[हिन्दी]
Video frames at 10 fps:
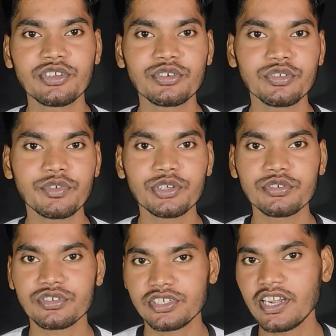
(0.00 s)
लगी हो तो वीडियो
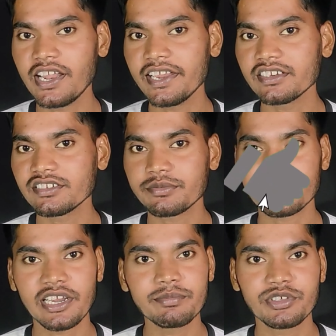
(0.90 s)
को शेयर लाइक एंड
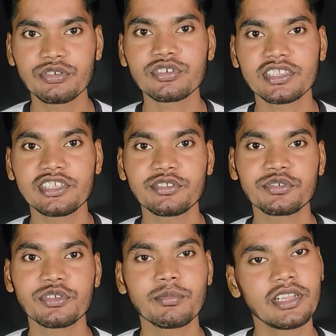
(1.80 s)
सब्सक्राइब जरूर कर दें
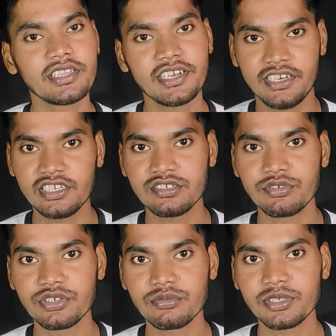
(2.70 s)
दोस्तों मिलते हैं नेक्स्ट वीडियो